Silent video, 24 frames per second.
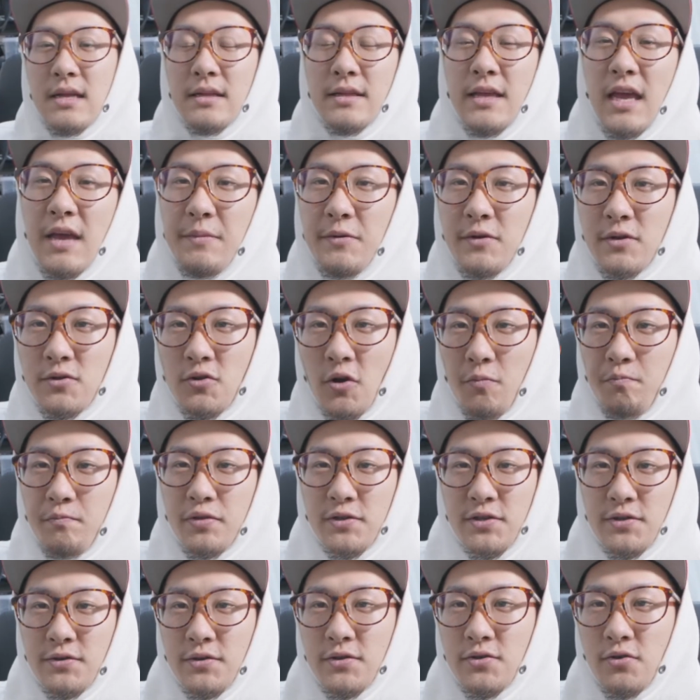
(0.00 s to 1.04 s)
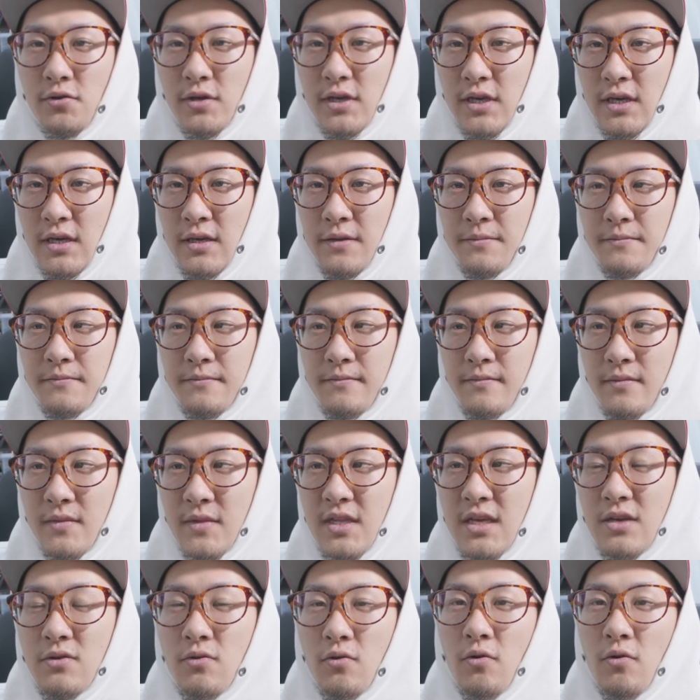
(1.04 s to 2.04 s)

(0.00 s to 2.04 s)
テーブルトップするときに、